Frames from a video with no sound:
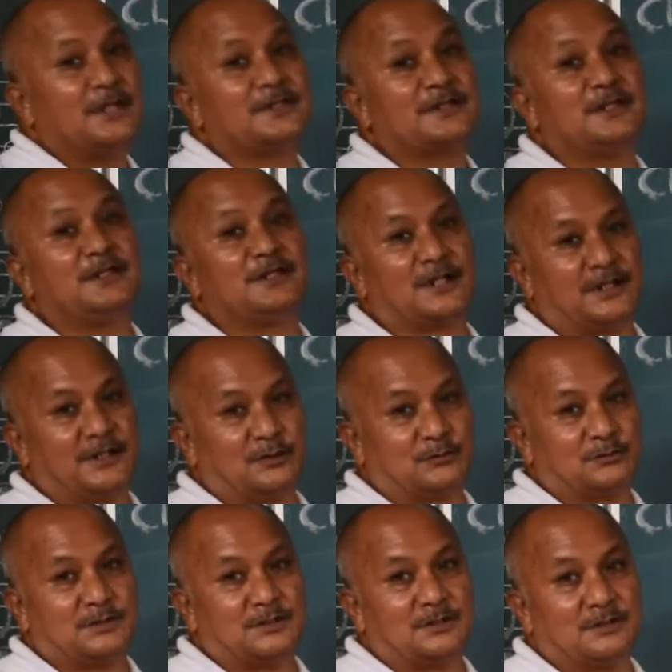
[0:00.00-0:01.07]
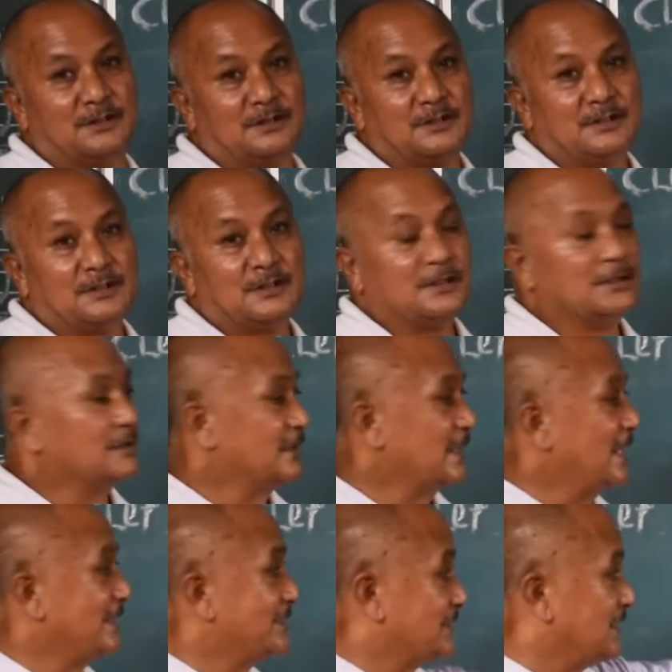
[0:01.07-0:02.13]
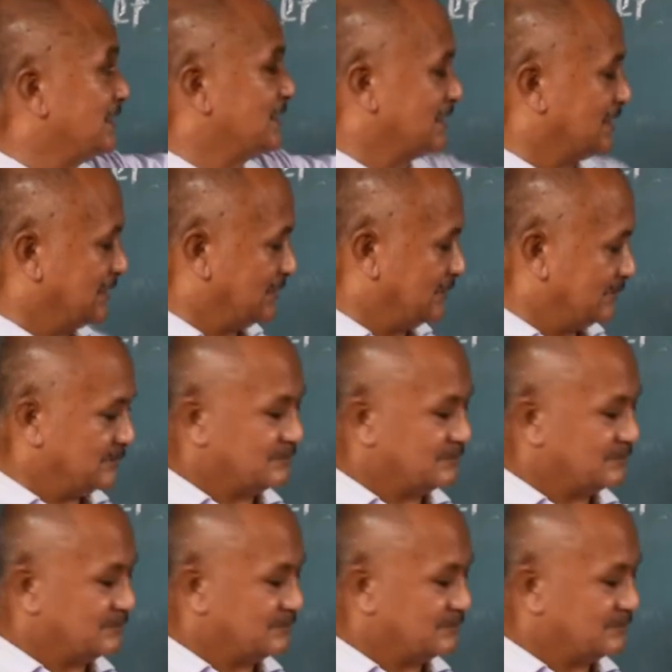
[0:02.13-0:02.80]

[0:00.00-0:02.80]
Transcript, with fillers: इसकी निशानियाँ होती है रेस्ट की निशानी